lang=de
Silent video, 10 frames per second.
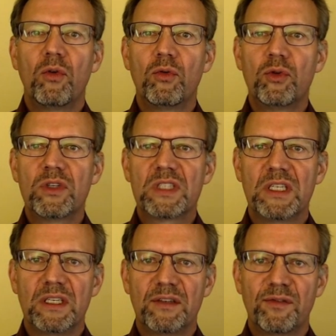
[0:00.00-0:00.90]

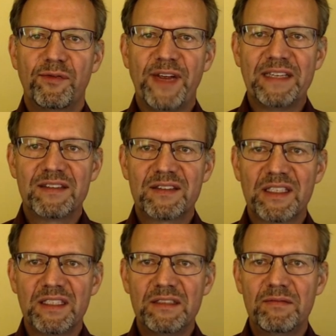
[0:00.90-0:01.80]
unter
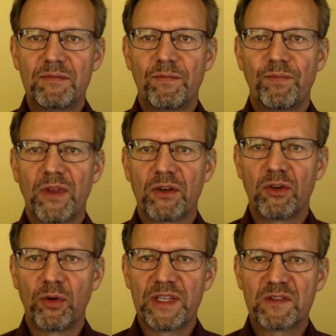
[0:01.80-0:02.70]
Fenster,
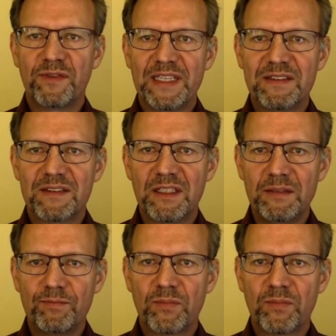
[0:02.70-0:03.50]
neues Fenster.